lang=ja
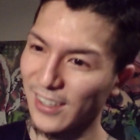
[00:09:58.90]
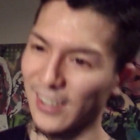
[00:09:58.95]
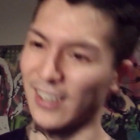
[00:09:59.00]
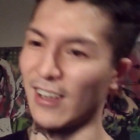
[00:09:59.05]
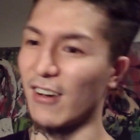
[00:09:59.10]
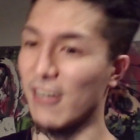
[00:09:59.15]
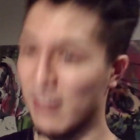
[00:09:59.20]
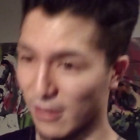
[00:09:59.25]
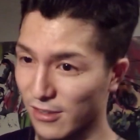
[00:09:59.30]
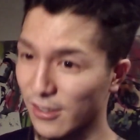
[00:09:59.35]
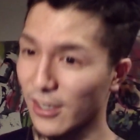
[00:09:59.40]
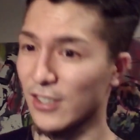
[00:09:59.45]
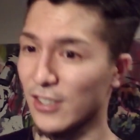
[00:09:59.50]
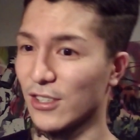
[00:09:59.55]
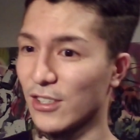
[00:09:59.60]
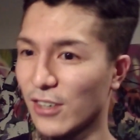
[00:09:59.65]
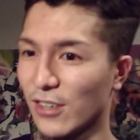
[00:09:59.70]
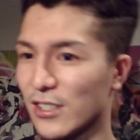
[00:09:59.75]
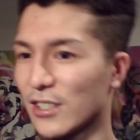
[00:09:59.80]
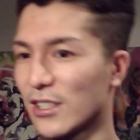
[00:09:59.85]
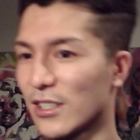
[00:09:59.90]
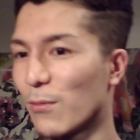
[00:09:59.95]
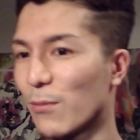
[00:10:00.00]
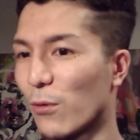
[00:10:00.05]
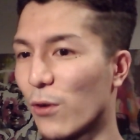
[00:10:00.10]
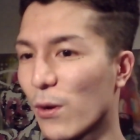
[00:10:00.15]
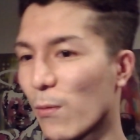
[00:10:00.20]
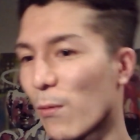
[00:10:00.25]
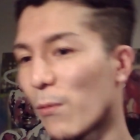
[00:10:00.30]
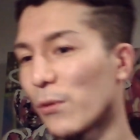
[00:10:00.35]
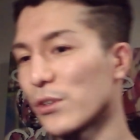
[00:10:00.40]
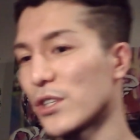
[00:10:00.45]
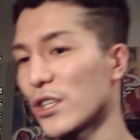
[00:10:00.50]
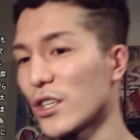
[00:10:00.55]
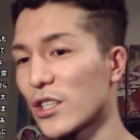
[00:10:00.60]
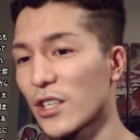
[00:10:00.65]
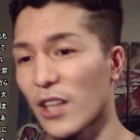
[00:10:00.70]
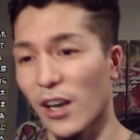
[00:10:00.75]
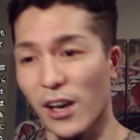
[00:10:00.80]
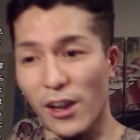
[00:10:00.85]
あ、悔しい悔しい。でも俺ももうじ
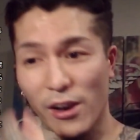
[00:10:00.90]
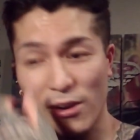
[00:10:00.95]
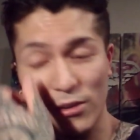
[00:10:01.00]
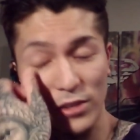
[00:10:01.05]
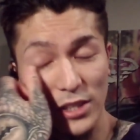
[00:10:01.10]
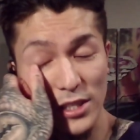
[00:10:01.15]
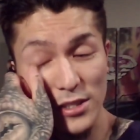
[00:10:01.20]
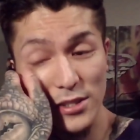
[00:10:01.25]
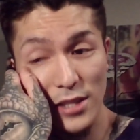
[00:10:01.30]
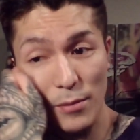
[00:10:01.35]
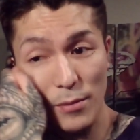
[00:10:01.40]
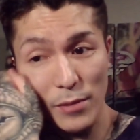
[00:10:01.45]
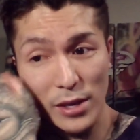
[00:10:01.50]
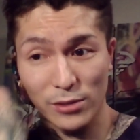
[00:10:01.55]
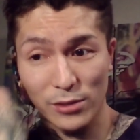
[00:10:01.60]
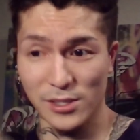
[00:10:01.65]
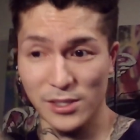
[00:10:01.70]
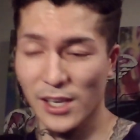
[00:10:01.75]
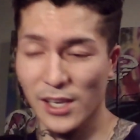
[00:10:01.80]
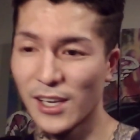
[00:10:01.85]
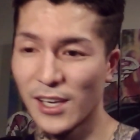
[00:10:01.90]
じいだからよ。傷舐め合おうぜ。